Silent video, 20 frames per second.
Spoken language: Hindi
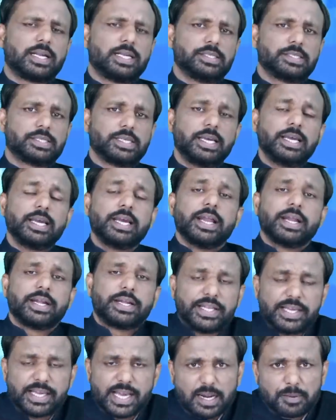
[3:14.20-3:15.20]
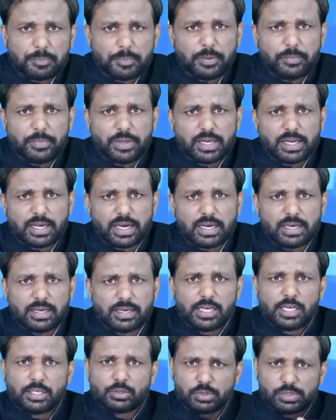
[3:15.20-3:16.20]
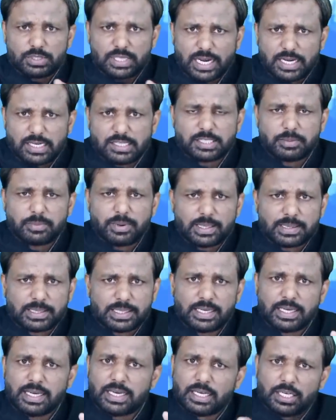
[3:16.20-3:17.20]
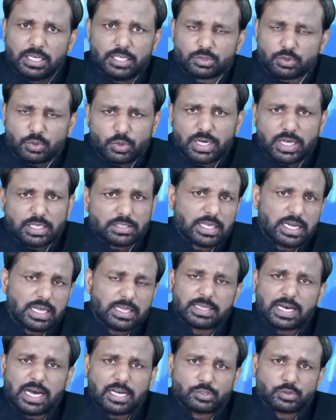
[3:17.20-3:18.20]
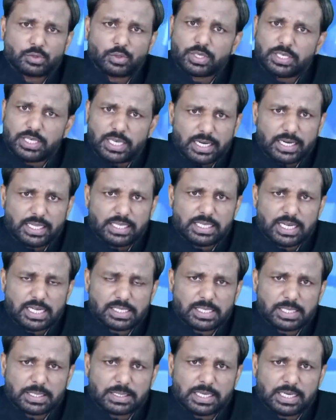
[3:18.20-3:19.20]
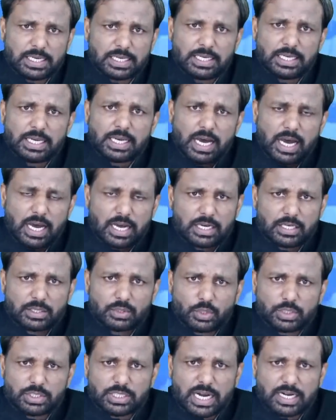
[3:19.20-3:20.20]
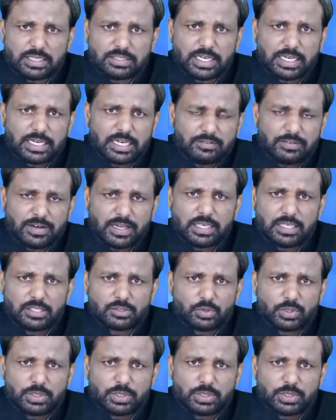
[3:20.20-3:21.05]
पार्टी से टीआरपी मिल रहा है तो जाहिर सी बात है इसको नज़रअंदाज तो किया नहीं जा सकता है अगर दो चार चैनल वाले